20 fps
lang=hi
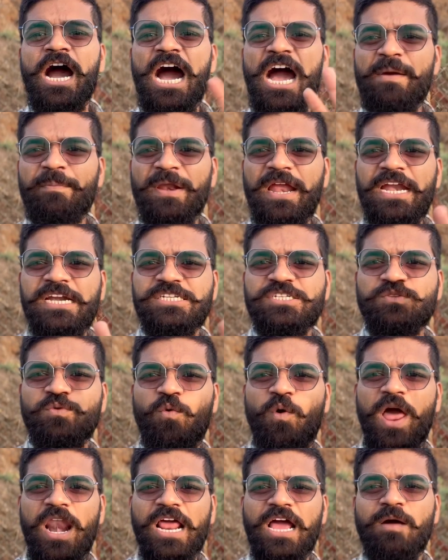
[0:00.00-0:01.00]
हाय फ्रेंड्स
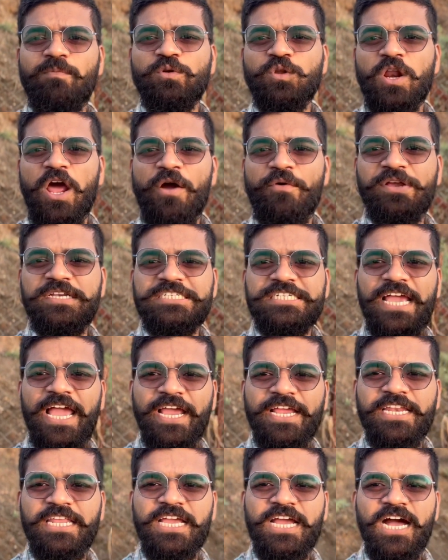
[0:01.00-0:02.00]
वेलकम टू रावी
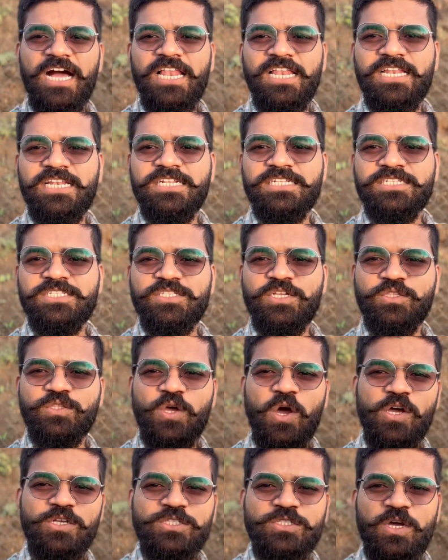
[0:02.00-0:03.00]
टेक्निकल तो
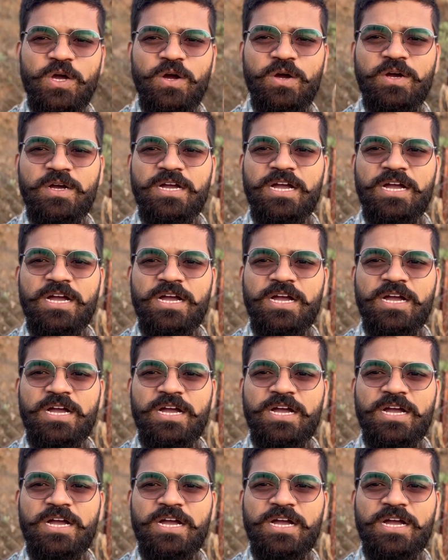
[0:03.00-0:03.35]
दोस्तों